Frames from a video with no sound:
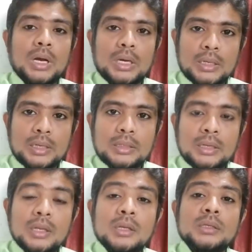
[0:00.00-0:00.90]
ஆனால்
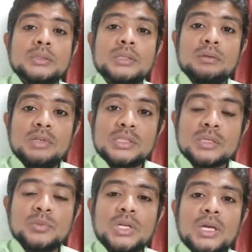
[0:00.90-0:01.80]
இஸ்ரேவேல்
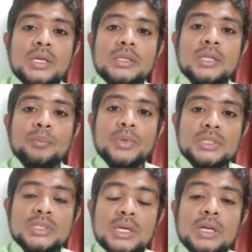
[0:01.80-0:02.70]
சமுதாயத்தை
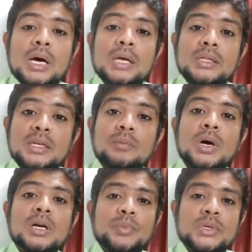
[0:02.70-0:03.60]
பற்றி தான்
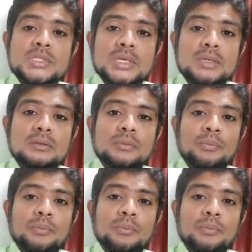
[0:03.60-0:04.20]
அதிகமாக பேசுகிறது